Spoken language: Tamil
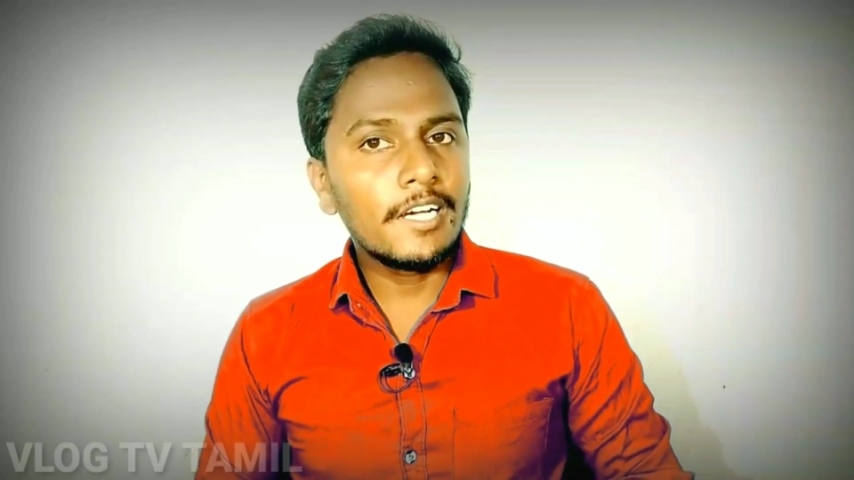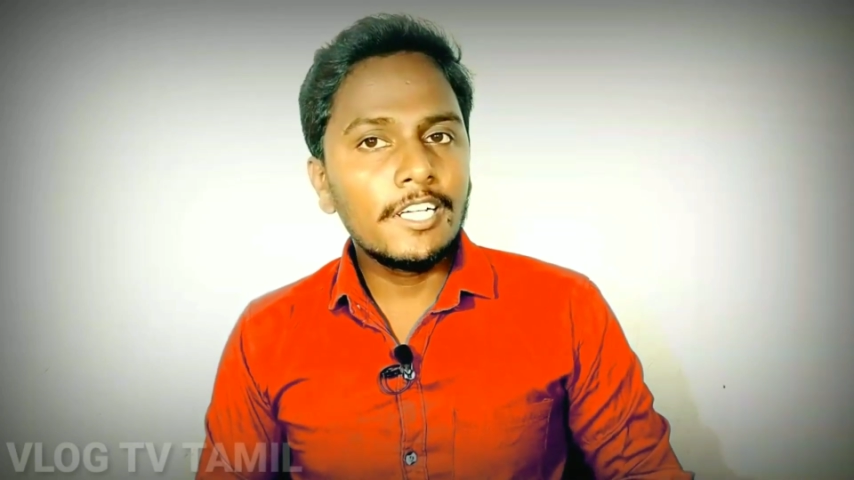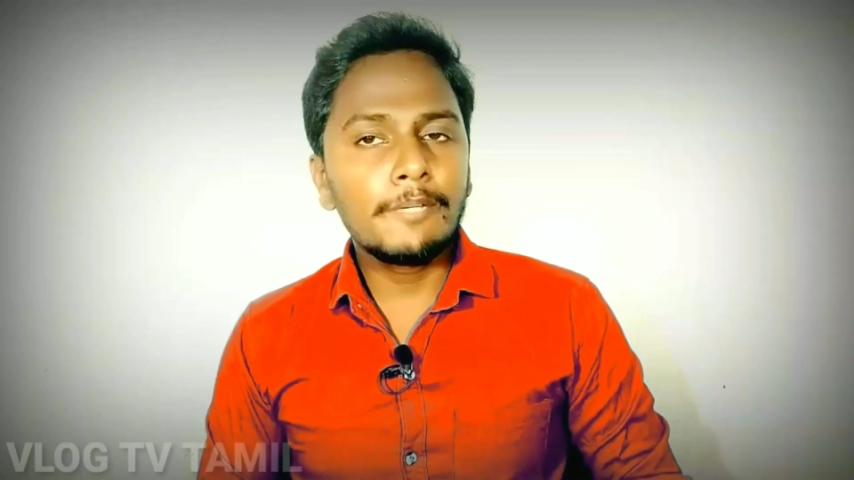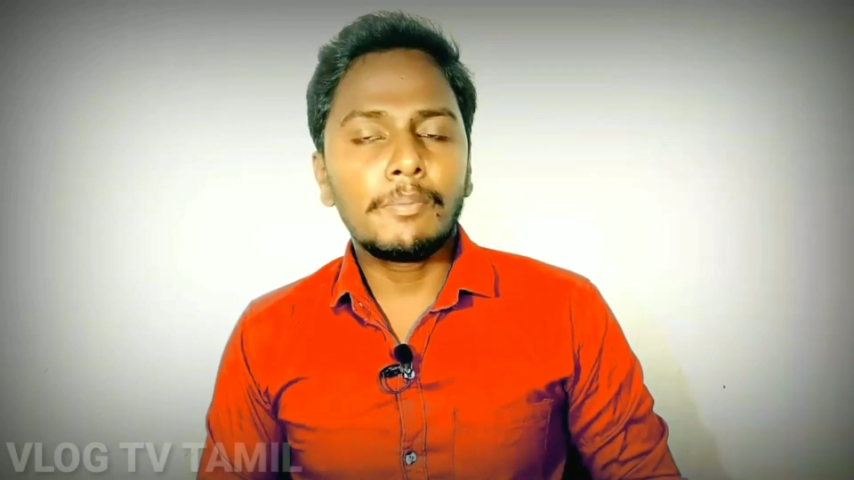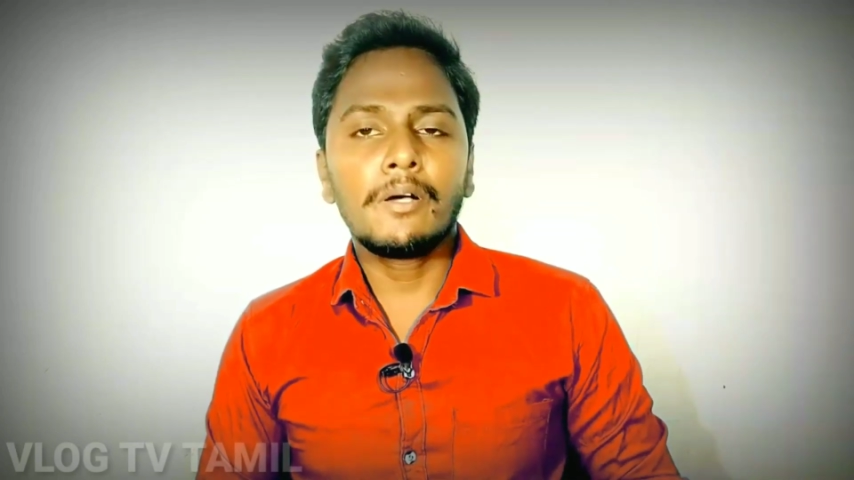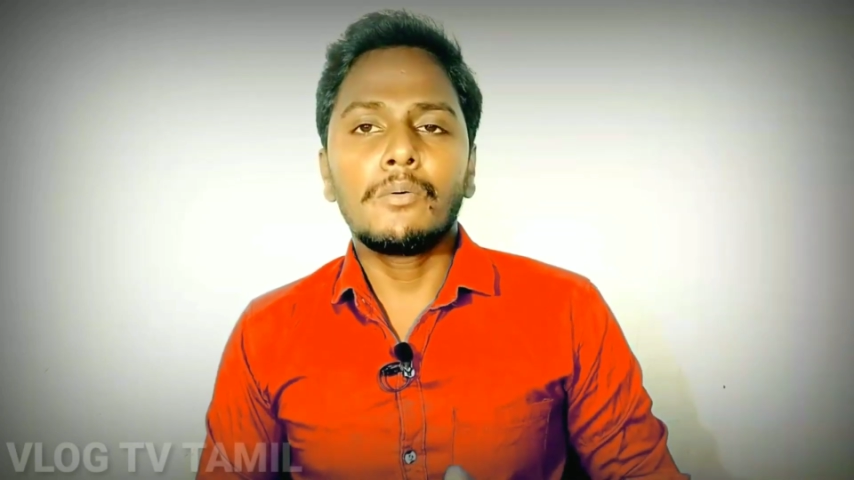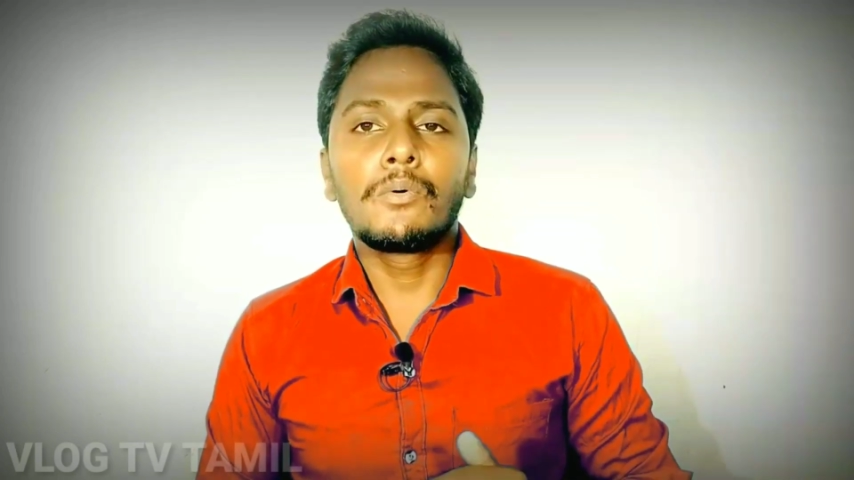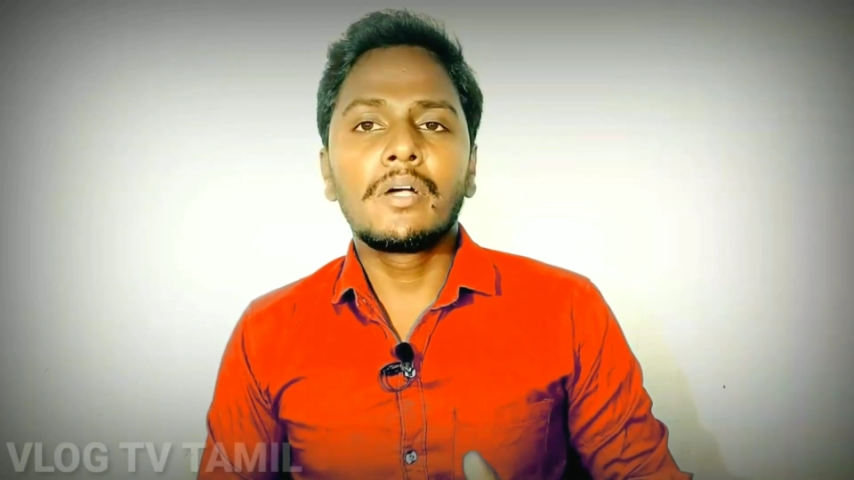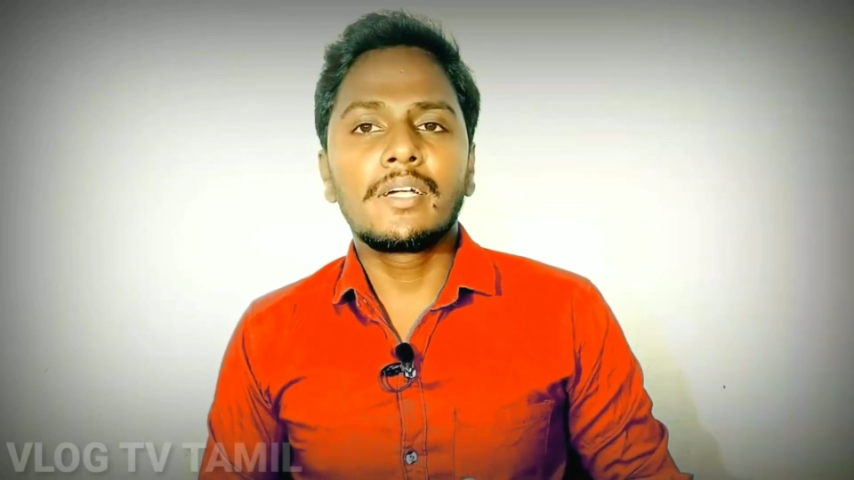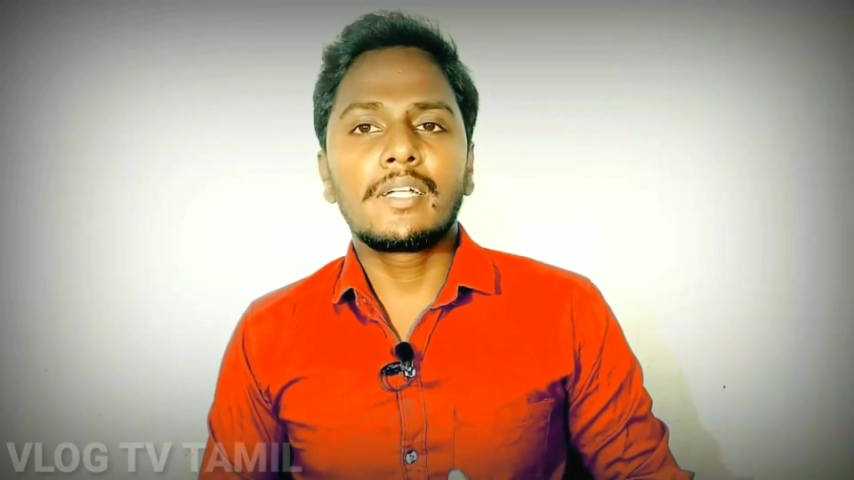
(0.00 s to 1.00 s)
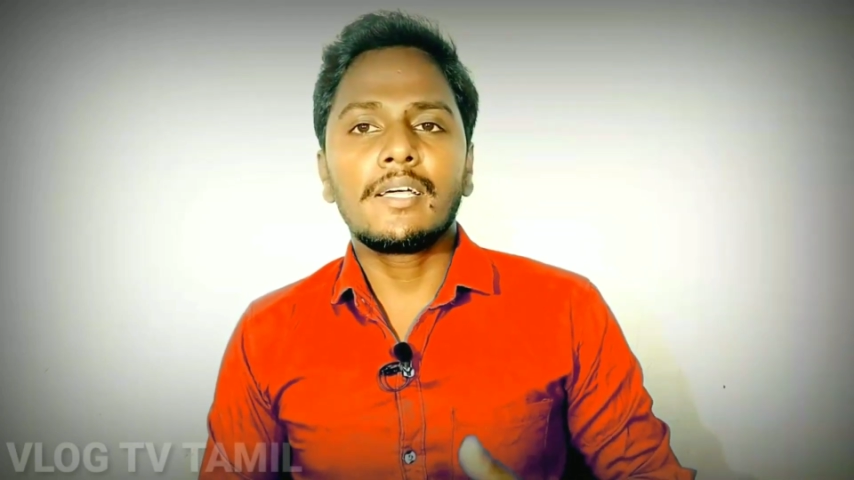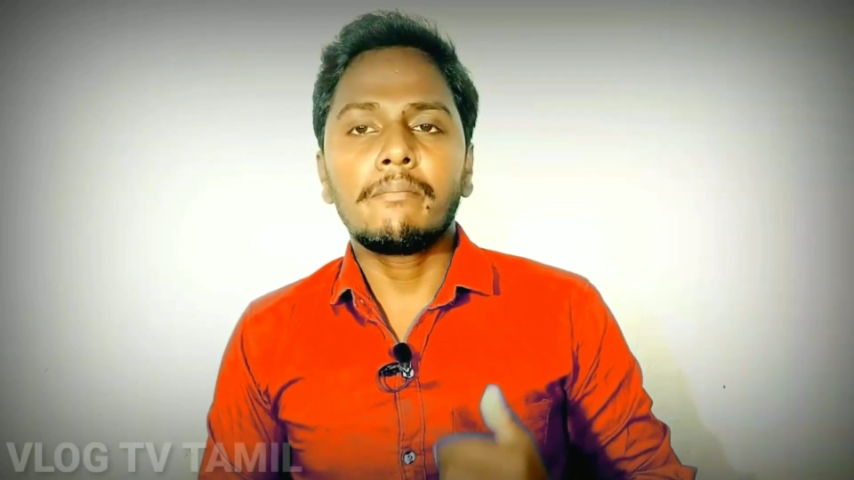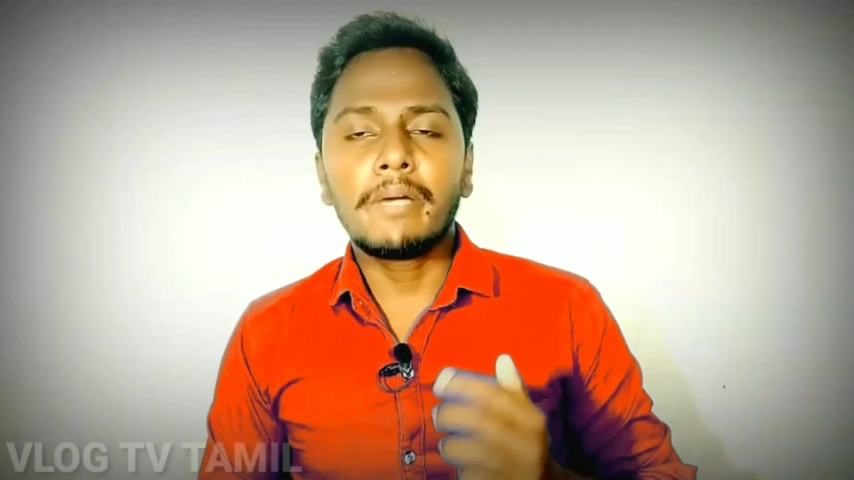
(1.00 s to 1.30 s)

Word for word: கண்டிப்பாக உங்ககிட்ட